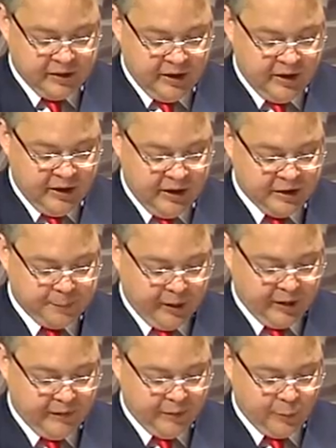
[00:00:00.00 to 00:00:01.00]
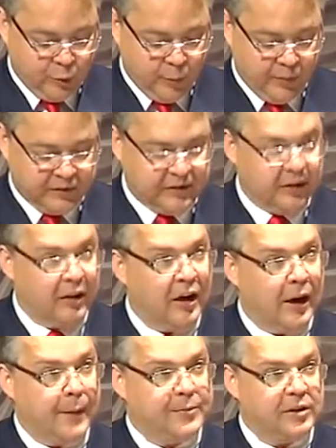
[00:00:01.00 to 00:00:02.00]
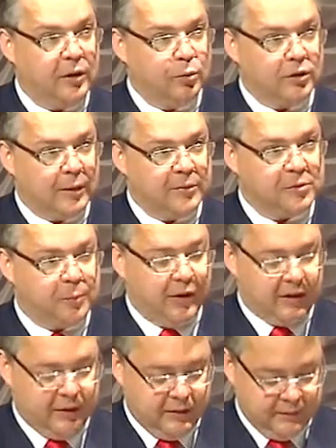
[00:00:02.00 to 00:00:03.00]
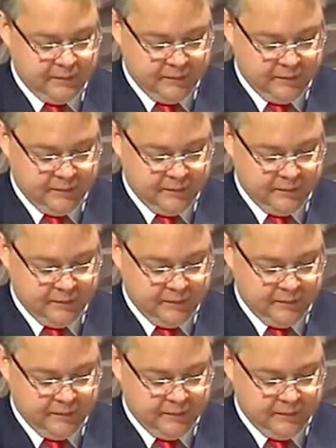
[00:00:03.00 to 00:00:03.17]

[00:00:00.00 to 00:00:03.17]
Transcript: зале или спортивном комплексе абсолютно бесплатно.